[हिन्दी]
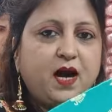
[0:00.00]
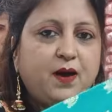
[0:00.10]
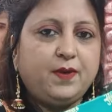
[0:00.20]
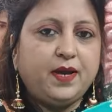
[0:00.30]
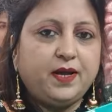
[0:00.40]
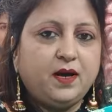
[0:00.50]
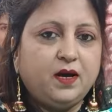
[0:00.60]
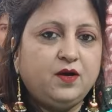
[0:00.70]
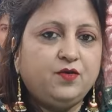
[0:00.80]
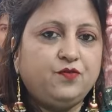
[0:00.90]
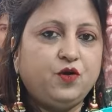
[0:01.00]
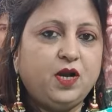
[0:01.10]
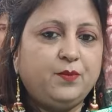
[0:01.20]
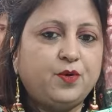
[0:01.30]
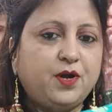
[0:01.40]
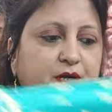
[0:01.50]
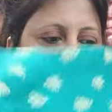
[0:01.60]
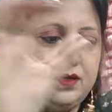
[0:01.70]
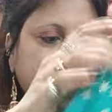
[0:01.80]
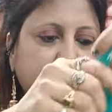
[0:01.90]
पे काम आएगा फुल एम्ब्रॉयड